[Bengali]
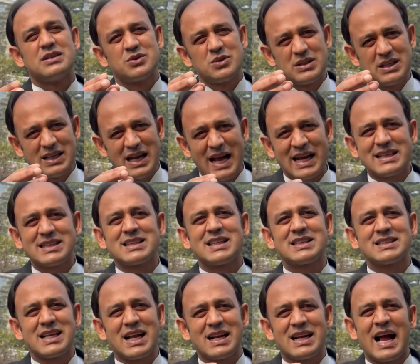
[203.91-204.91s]
যদি রাখতে
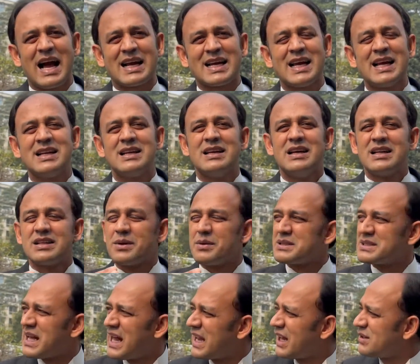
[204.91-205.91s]
চান রাখেন তবে
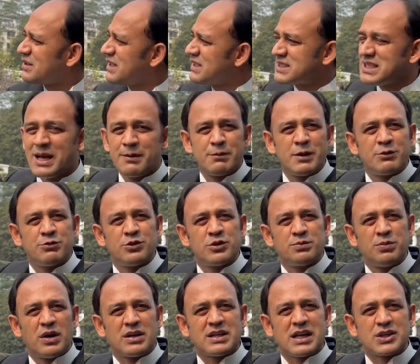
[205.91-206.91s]
সালাদ্দিন সাহেবের
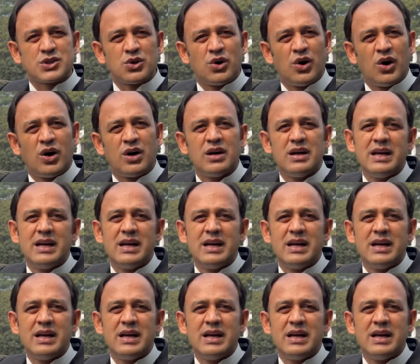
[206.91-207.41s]
ফুটবলটা সহ